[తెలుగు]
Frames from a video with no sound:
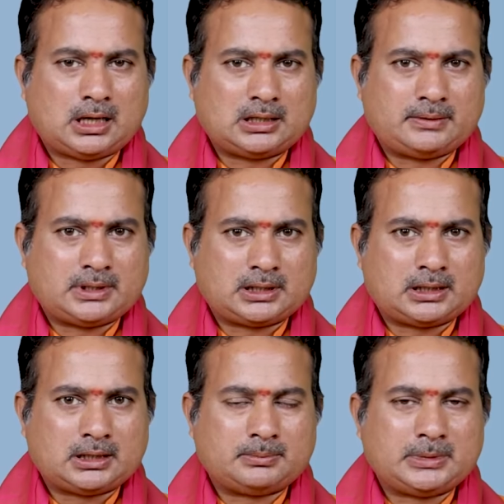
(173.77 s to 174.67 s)

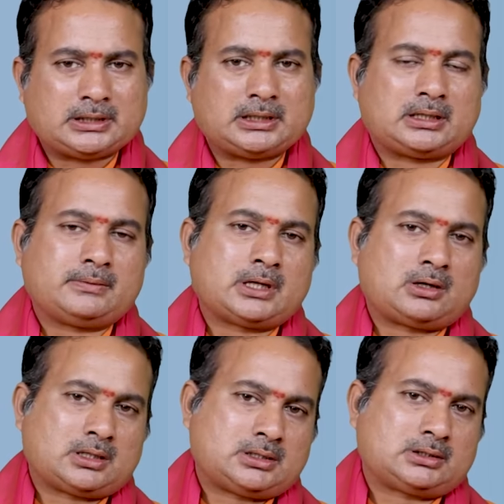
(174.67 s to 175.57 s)
అదేవిధంగా మిగతా ఇరవై
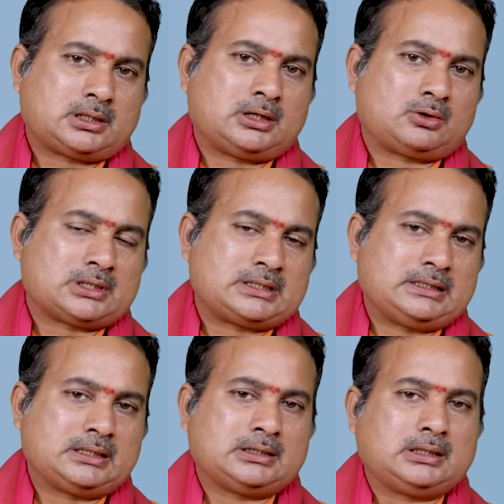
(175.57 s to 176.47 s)
ఆరు నక్షత్రాల యొక్క
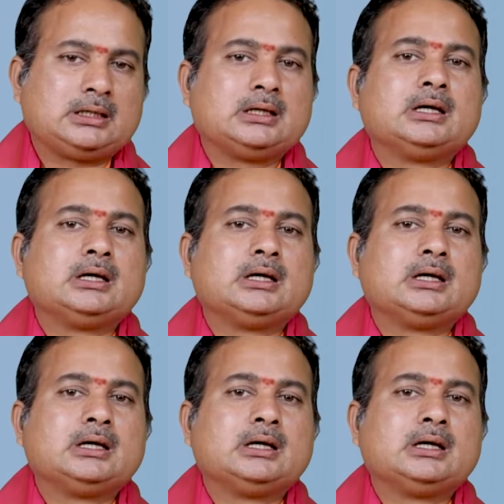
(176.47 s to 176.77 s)
స్థితిగతి